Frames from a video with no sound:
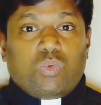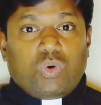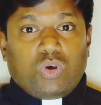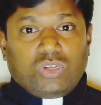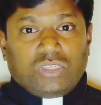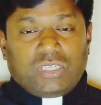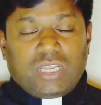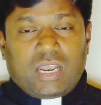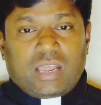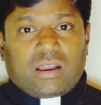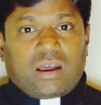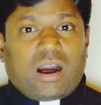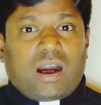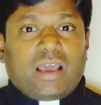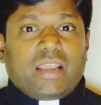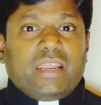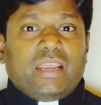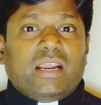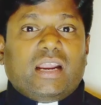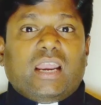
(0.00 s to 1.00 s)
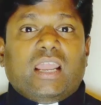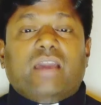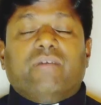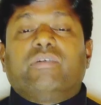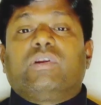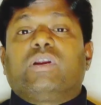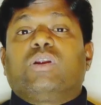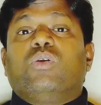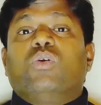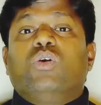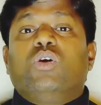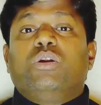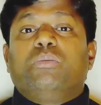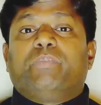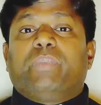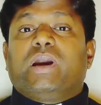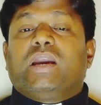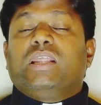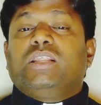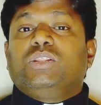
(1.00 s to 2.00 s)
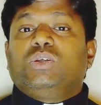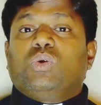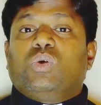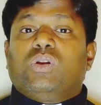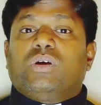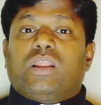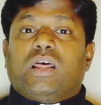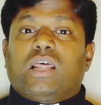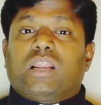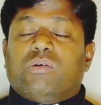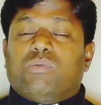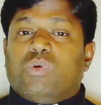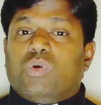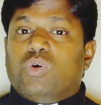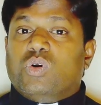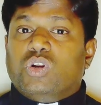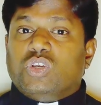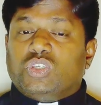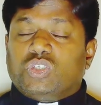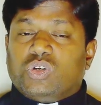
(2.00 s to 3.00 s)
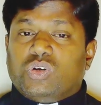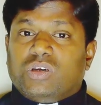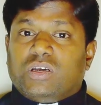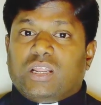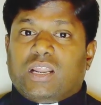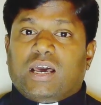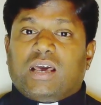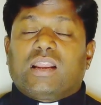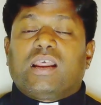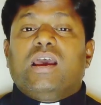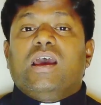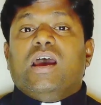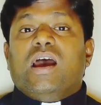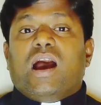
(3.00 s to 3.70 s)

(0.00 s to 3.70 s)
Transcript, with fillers: ஒரு சில காரியங்களை அவர்களோடு பகிர்ந்து கொள்கிறார் அவர்களோடு சொல்கிறார்